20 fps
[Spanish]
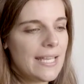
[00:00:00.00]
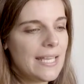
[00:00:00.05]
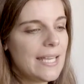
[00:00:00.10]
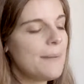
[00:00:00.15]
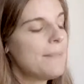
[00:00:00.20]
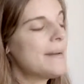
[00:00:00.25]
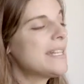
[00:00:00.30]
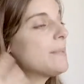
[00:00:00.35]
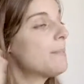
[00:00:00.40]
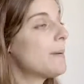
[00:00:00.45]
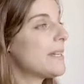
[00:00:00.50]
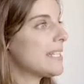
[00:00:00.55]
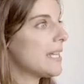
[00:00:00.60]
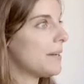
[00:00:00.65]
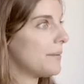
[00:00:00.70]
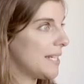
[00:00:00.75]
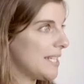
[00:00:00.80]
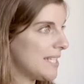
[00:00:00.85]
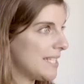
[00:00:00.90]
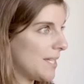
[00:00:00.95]
¿Qué más
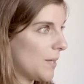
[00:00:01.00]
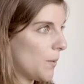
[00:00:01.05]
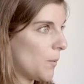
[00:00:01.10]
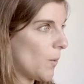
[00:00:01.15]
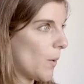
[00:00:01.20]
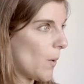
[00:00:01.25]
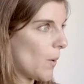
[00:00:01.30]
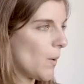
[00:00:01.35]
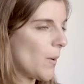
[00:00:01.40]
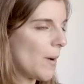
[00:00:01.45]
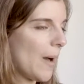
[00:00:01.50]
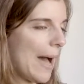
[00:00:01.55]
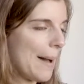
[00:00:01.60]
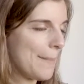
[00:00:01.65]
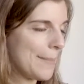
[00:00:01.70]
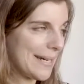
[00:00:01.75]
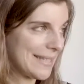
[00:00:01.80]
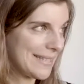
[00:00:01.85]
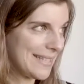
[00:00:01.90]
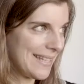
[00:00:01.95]
pasaba en este juego,
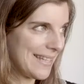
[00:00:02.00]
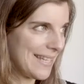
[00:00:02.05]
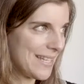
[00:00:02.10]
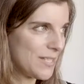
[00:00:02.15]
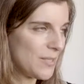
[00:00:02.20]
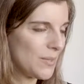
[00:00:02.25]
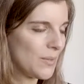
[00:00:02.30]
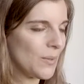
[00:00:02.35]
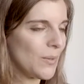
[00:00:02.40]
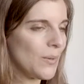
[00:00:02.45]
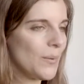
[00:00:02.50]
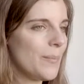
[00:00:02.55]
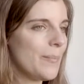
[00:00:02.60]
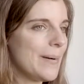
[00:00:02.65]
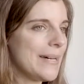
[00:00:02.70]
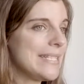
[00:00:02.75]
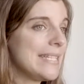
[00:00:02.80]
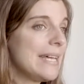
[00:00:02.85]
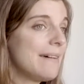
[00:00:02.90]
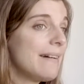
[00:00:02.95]
aparte de esto?
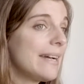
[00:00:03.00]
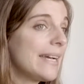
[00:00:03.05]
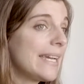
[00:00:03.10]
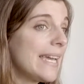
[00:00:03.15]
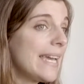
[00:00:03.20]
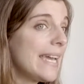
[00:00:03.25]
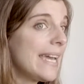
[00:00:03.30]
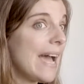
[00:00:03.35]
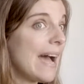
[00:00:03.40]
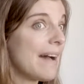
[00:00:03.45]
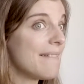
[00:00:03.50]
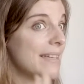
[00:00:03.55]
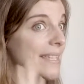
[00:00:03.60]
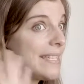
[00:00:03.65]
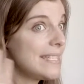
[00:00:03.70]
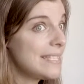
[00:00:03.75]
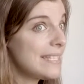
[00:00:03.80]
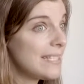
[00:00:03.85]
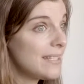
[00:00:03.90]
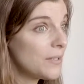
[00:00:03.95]
Pasaba que a
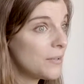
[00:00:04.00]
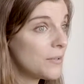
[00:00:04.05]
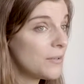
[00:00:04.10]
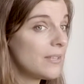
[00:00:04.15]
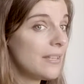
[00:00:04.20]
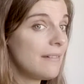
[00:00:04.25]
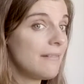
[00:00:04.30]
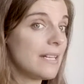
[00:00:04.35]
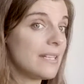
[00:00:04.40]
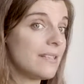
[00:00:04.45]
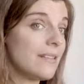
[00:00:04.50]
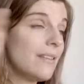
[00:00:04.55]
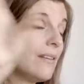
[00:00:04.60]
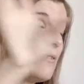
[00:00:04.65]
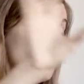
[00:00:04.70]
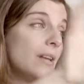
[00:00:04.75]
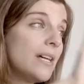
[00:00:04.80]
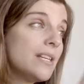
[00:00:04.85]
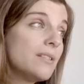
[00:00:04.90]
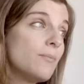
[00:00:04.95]
veces se te cruzaban
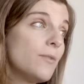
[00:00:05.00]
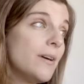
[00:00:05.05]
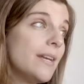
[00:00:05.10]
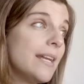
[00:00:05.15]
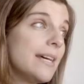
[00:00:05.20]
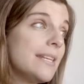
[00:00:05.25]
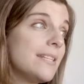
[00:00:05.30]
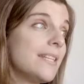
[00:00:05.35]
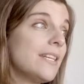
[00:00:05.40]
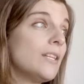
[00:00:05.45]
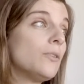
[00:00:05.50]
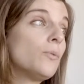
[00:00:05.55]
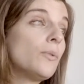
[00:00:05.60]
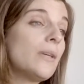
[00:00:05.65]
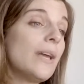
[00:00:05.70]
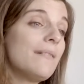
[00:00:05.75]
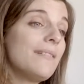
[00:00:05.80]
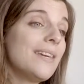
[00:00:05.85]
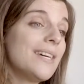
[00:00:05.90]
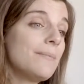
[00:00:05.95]
células buenas y tú
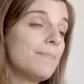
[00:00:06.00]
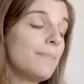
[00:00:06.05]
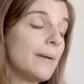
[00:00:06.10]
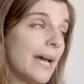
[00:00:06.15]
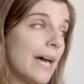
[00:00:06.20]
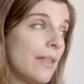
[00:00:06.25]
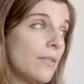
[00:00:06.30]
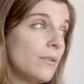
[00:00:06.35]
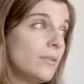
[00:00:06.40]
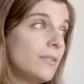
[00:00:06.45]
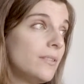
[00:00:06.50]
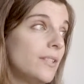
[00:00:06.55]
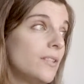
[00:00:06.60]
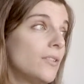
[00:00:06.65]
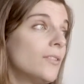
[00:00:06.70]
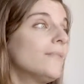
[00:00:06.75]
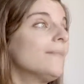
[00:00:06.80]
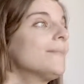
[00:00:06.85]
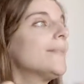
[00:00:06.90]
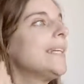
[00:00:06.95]
ya habías pegado el
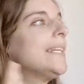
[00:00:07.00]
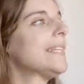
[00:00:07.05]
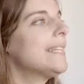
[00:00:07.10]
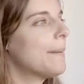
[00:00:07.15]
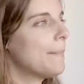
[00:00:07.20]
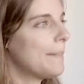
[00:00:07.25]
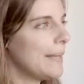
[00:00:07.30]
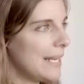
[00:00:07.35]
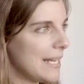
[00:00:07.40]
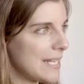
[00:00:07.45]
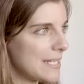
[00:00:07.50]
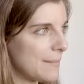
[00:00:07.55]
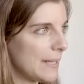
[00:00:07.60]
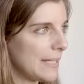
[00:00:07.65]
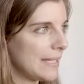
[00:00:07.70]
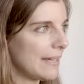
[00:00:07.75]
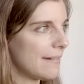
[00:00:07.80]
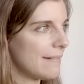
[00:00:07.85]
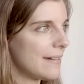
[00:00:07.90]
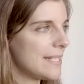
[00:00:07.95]
tiro y también las
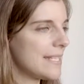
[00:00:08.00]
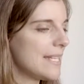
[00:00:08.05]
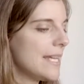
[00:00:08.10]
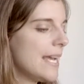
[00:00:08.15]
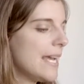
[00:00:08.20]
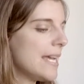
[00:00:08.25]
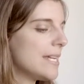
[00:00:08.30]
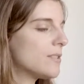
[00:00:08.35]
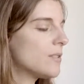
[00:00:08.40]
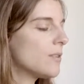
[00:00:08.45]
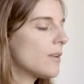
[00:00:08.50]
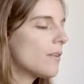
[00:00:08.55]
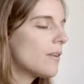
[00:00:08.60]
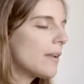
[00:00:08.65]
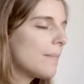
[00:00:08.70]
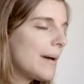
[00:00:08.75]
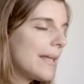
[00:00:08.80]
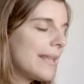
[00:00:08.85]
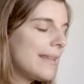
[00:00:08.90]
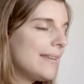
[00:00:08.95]
matabas. Esto era
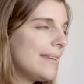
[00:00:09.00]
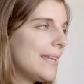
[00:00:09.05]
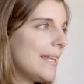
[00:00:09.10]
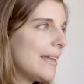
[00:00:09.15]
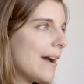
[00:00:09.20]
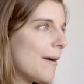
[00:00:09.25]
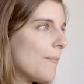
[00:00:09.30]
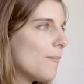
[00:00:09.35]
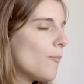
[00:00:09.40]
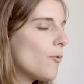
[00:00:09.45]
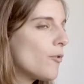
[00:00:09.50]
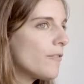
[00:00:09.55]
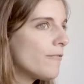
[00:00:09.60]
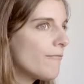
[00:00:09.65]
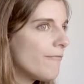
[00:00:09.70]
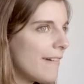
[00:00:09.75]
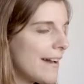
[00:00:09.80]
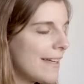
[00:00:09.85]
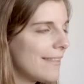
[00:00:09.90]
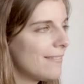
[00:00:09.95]
una manera muy
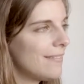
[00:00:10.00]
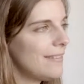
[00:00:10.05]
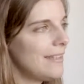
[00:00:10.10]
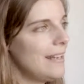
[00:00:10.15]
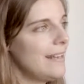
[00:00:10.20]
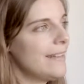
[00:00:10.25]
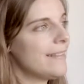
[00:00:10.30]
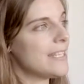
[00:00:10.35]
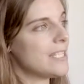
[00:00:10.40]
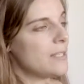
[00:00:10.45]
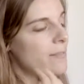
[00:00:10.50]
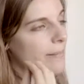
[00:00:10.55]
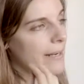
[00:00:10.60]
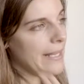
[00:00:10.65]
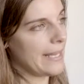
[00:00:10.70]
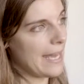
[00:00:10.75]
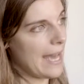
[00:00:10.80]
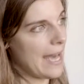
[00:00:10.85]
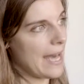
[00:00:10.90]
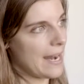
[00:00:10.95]
fácil de
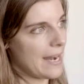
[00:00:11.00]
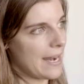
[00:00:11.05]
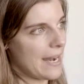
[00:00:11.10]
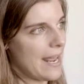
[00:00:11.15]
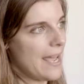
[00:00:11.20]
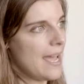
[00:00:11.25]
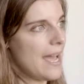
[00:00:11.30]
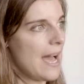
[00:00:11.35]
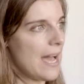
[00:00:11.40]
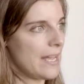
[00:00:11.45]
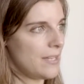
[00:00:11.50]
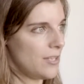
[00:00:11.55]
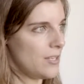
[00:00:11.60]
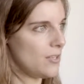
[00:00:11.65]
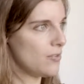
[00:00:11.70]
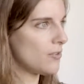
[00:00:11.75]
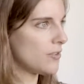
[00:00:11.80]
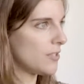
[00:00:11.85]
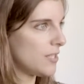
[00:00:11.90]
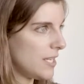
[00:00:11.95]
explicar a
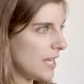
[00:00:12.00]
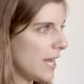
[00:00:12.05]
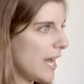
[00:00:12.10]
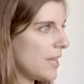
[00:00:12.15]
niños y